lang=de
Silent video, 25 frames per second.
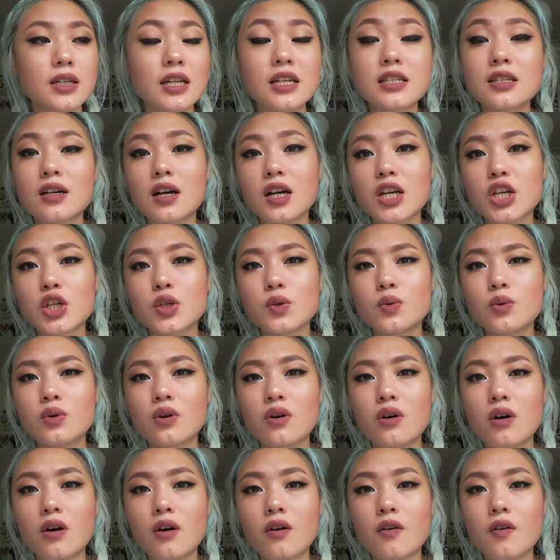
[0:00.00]
Da sage ich
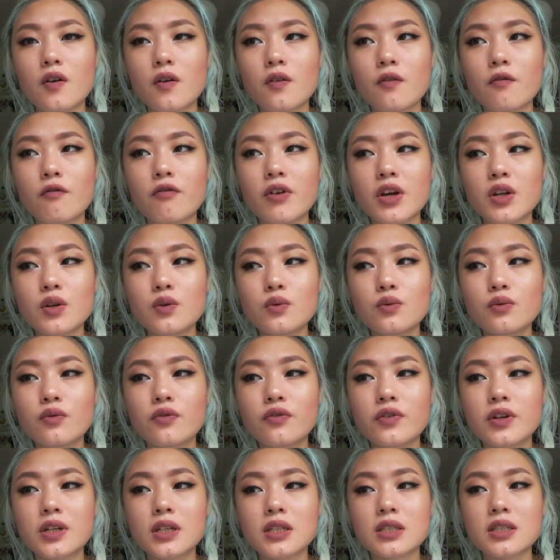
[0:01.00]
nur, wenn du
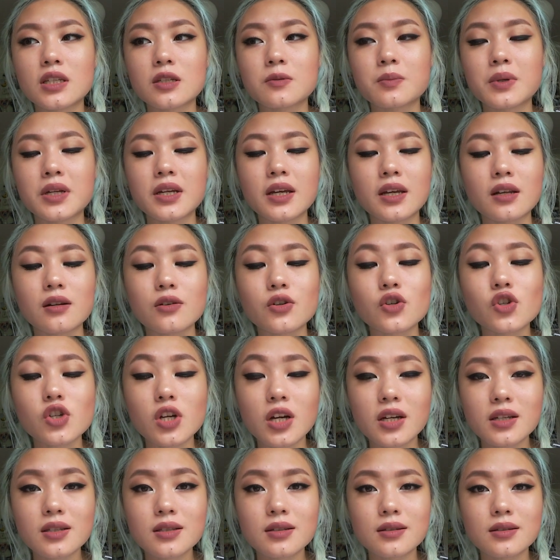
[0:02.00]
findest, dass mein Englisch
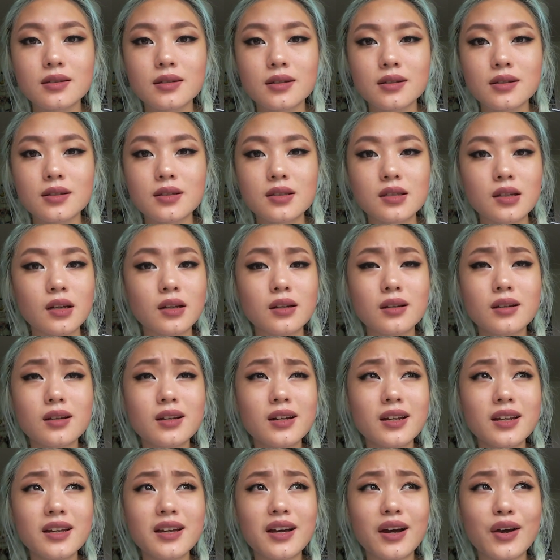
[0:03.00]
scheiße ist, dann
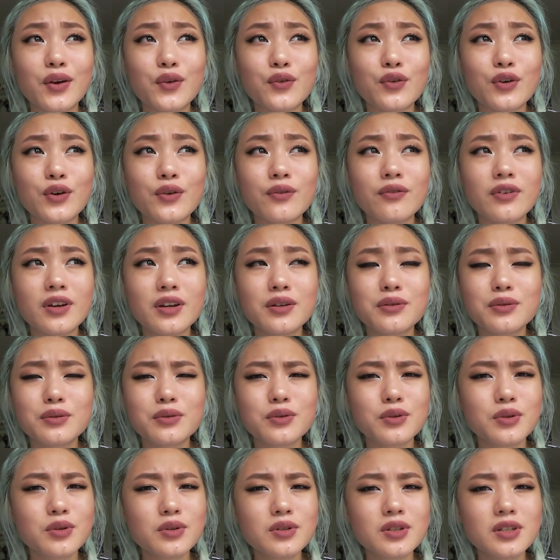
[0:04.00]
klick einfach weg
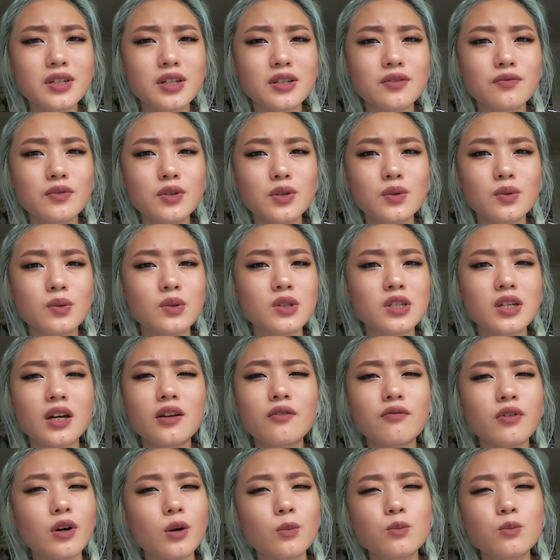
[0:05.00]
und guck dir das Video nicht an.